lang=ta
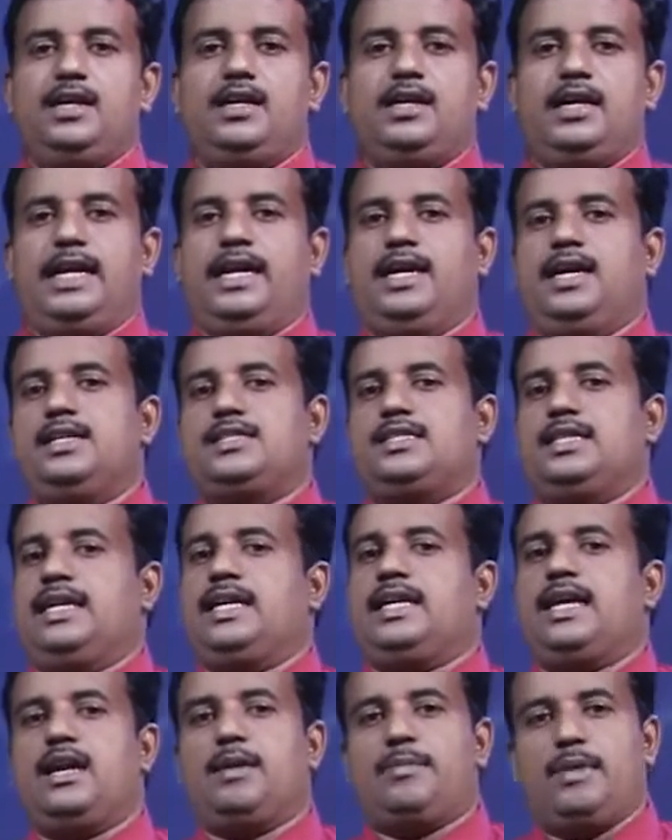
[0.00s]
நீங்கள்
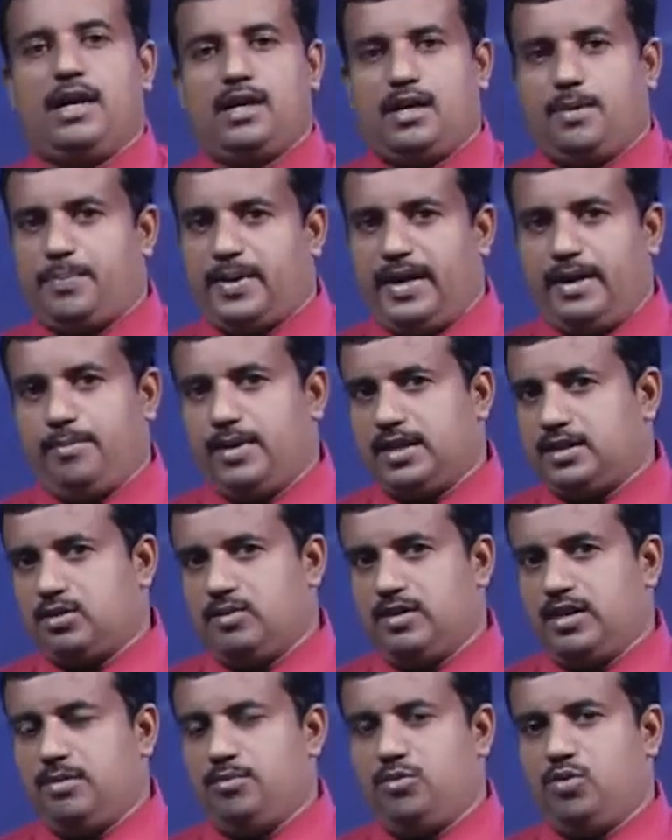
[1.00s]
சிக்கனமாக
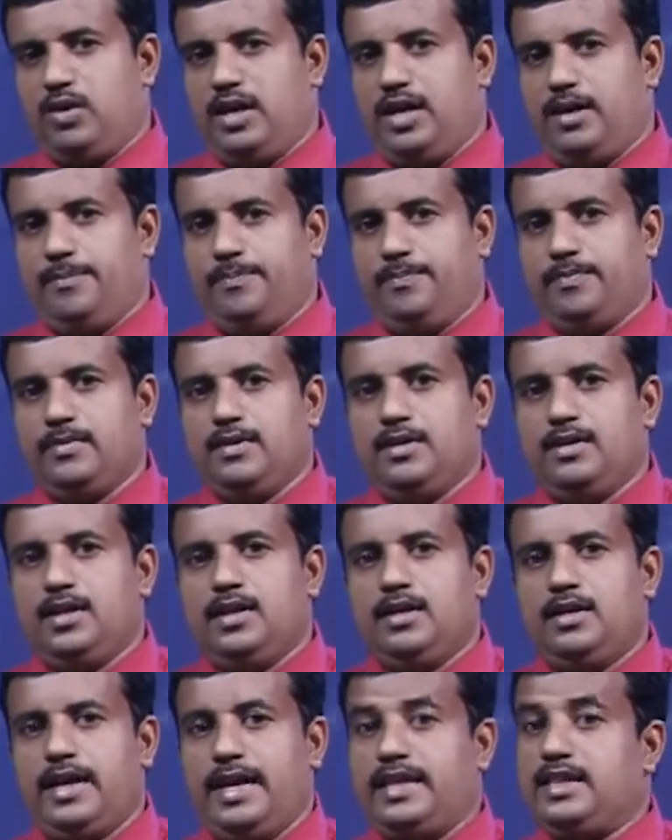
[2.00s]
பயன்படுத்துவதன் மூலம்
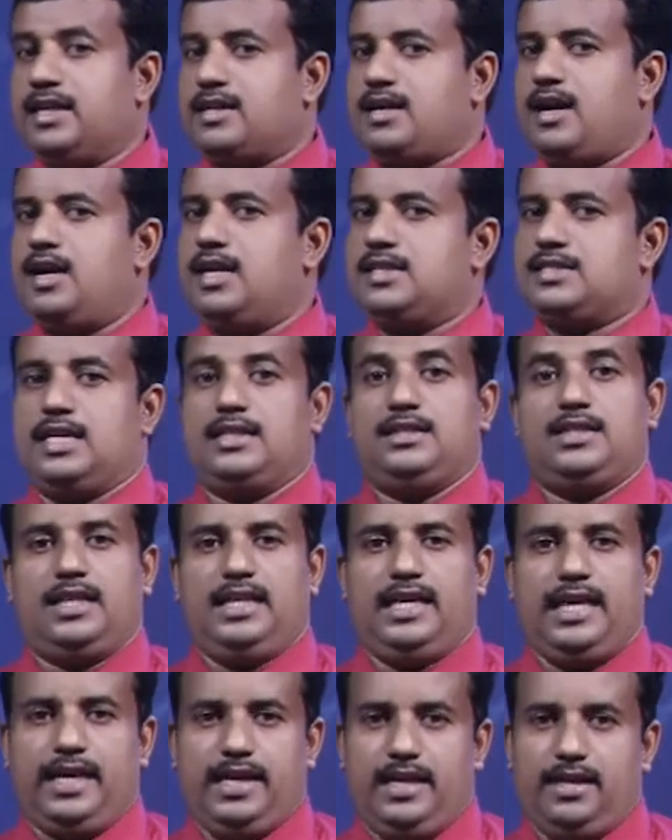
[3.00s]
எதிர்கால
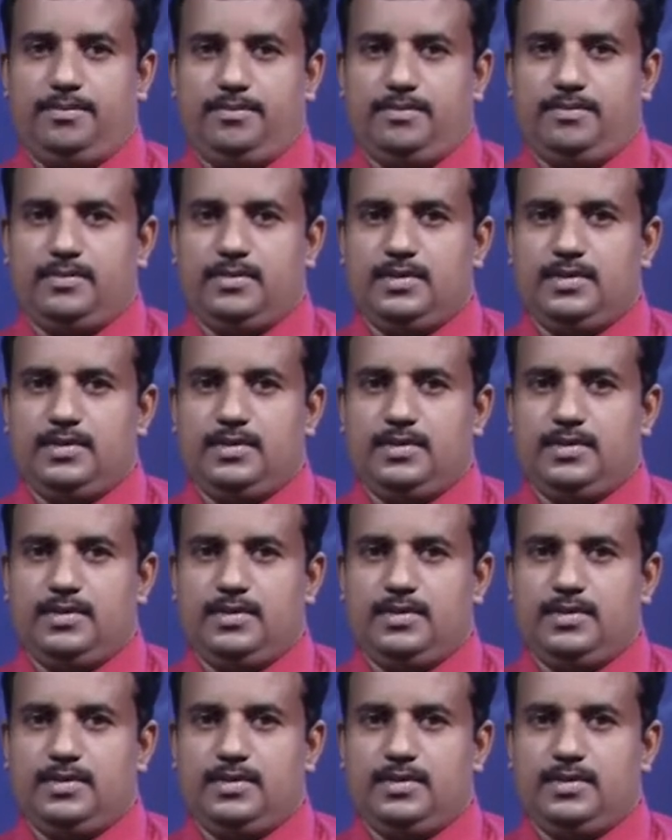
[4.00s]
சந்ததியையும்